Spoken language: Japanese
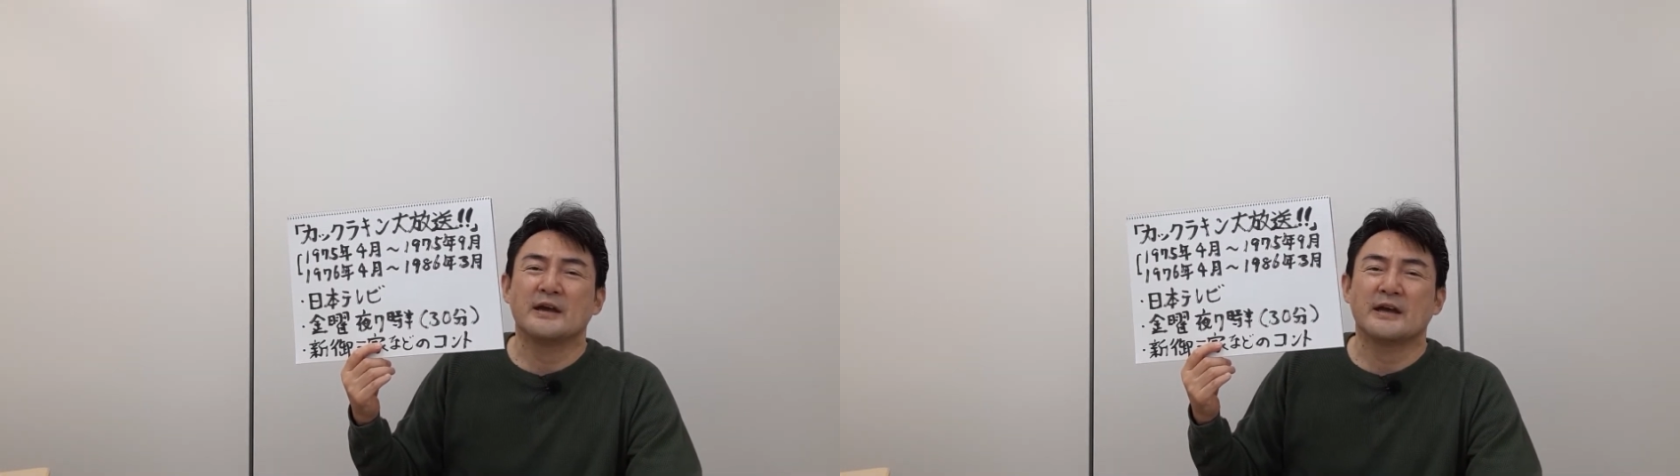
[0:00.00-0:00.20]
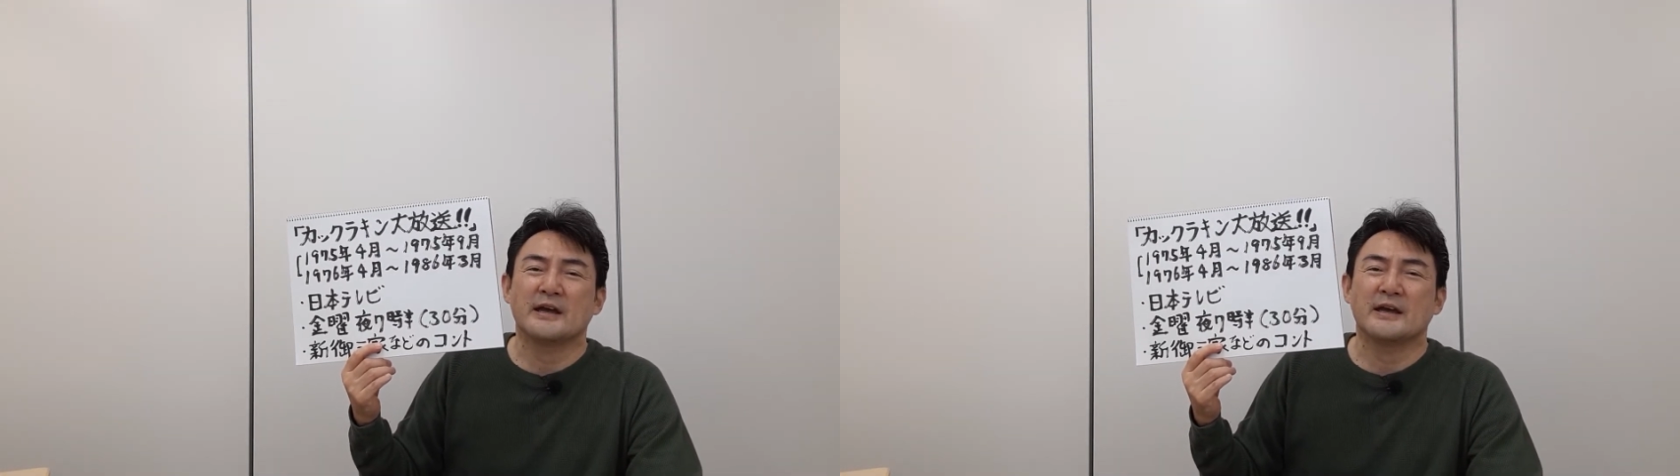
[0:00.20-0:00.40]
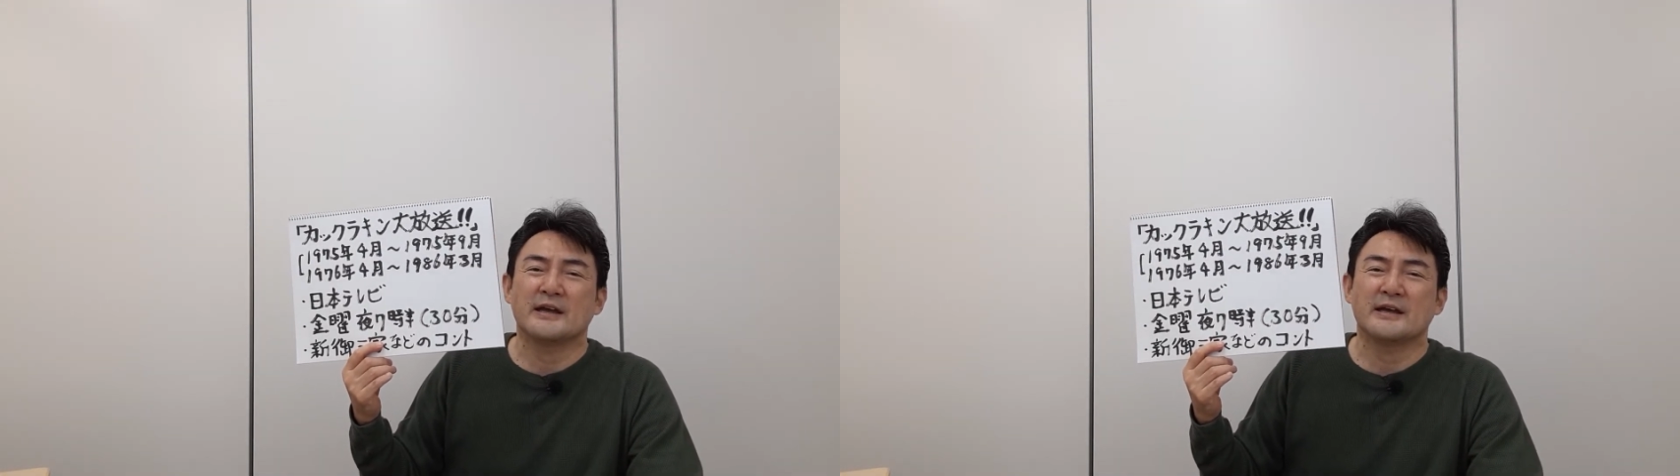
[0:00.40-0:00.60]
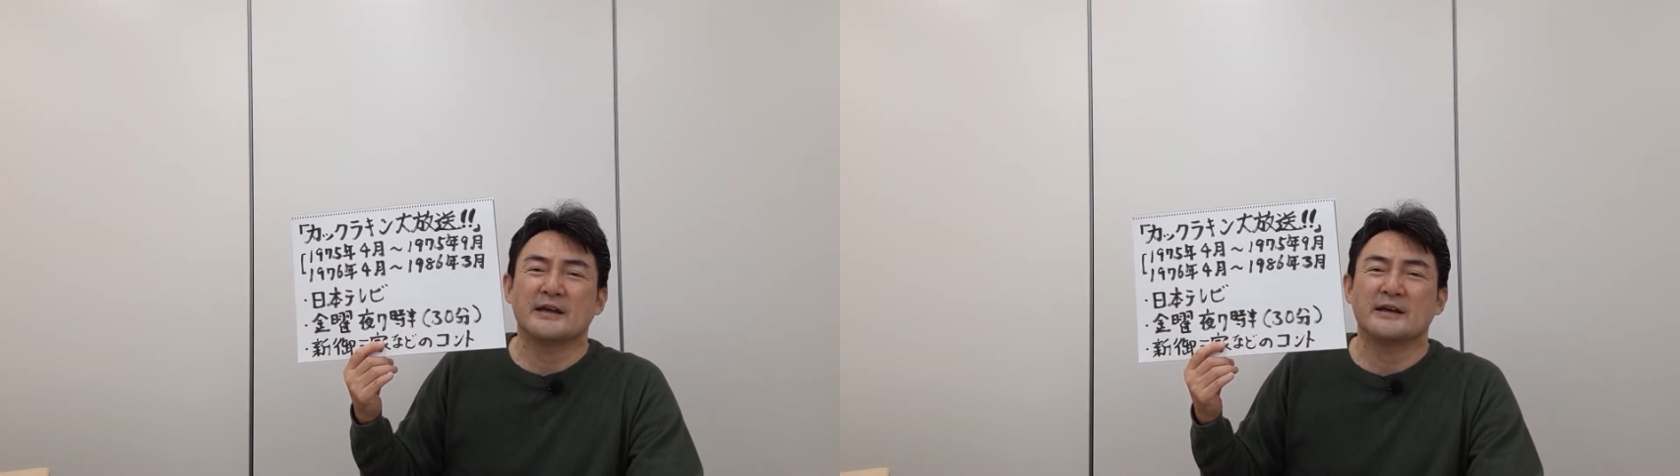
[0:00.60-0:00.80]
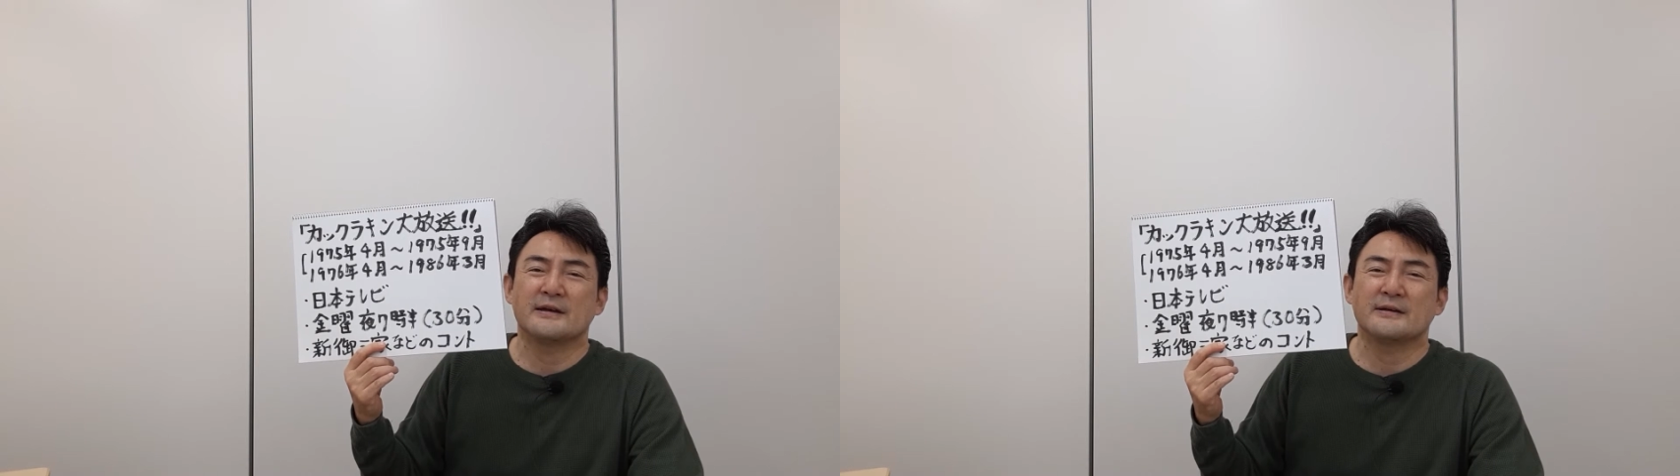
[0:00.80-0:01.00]

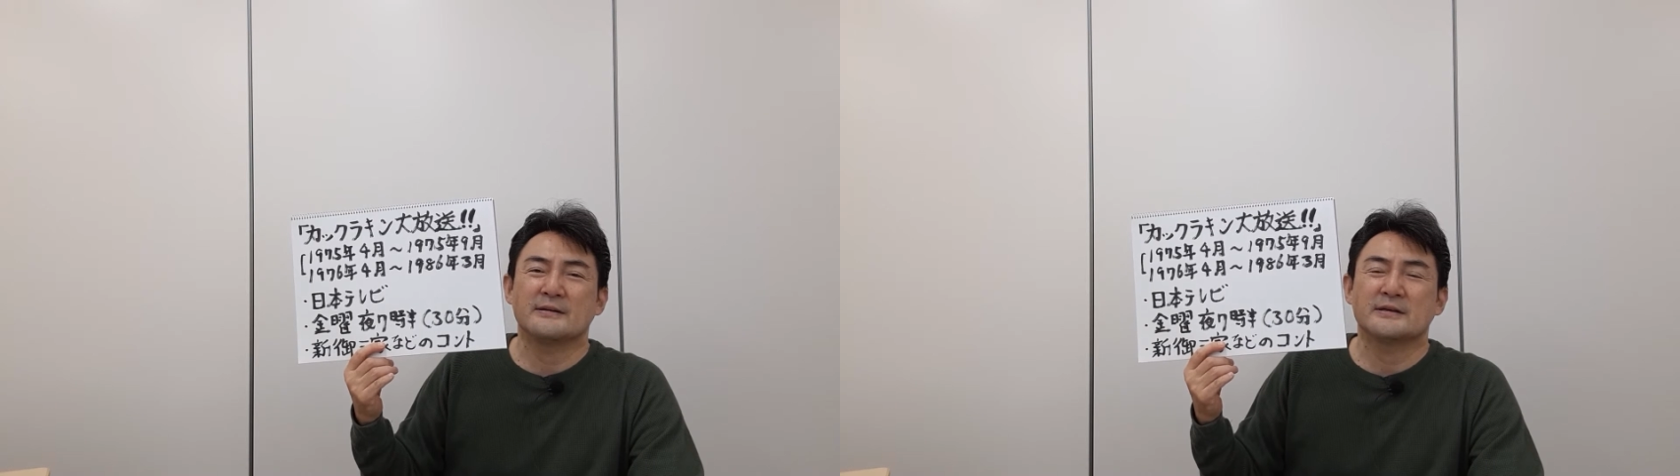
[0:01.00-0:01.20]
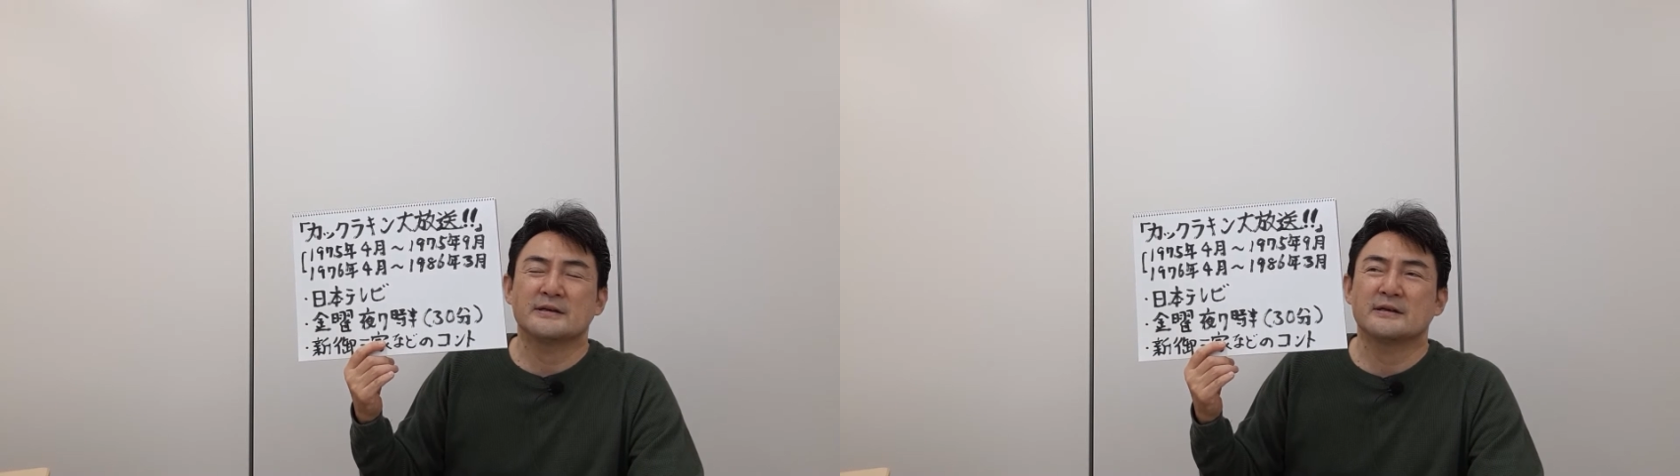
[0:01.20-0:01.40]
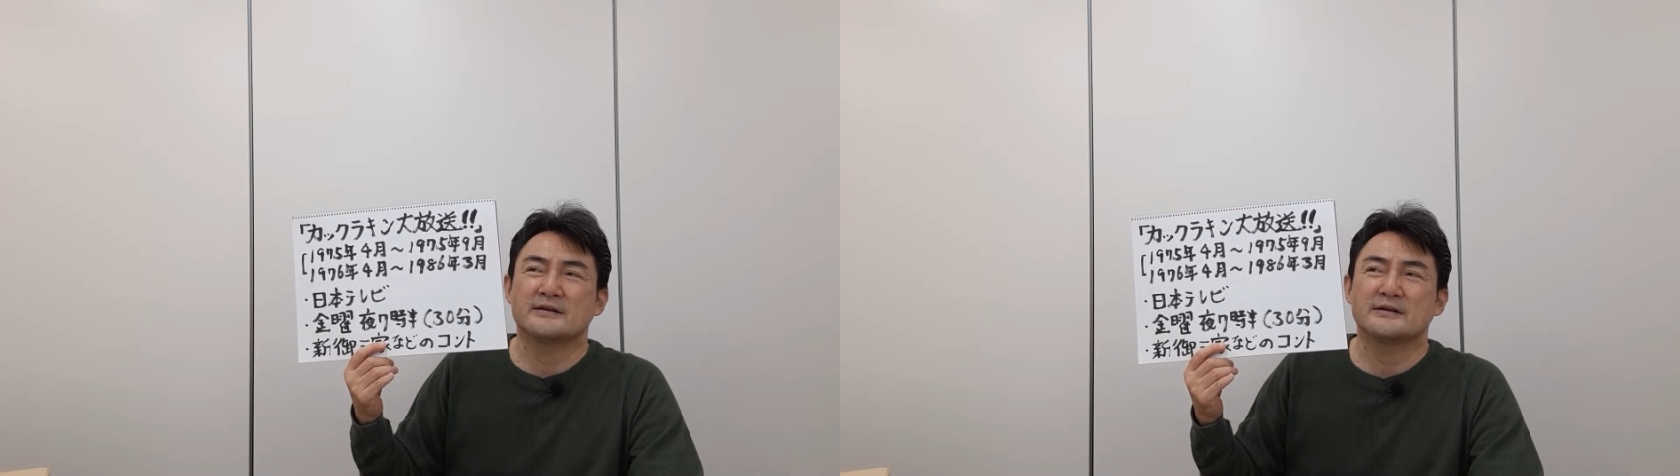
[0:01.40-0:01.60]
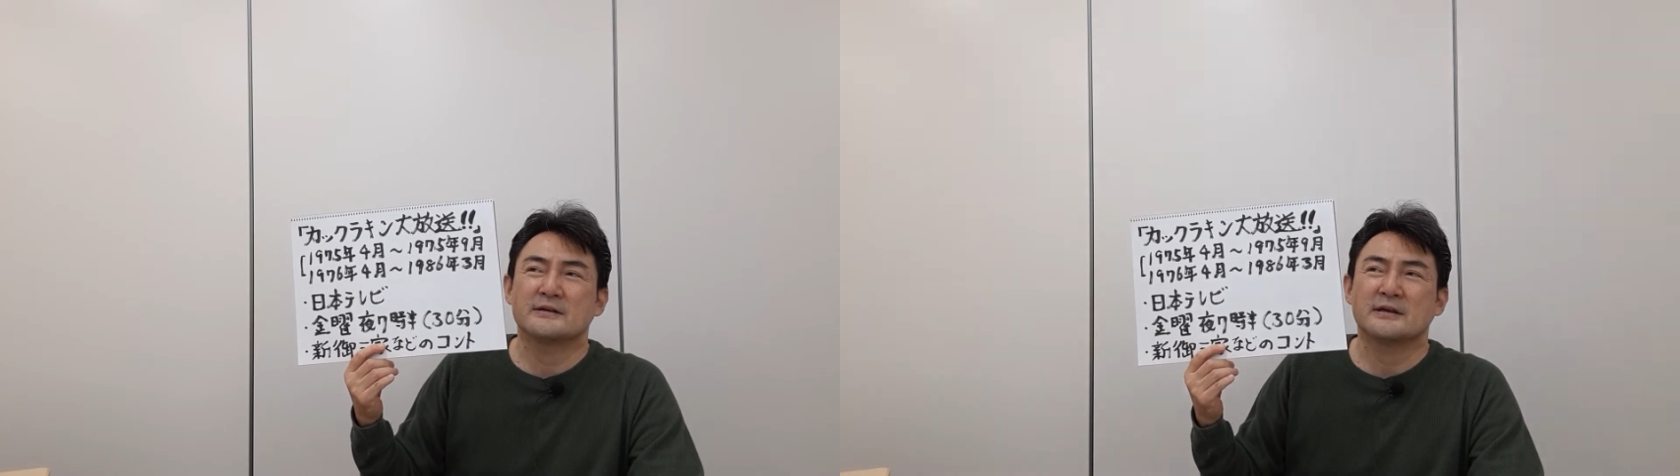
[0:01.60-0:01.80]
えー、